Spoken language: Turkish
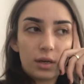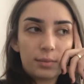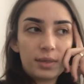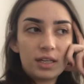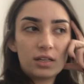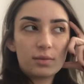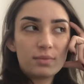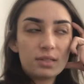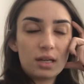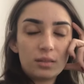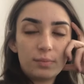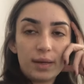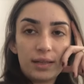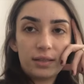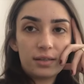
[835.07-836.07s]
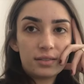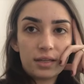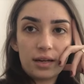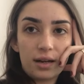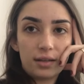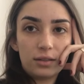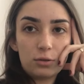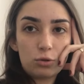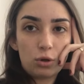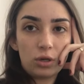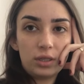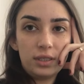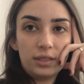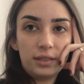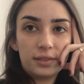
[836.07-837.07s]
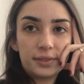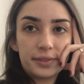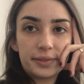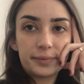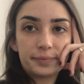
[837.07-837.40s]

Bir yarım saat bekleriz herhalde. Sonra yıkarız.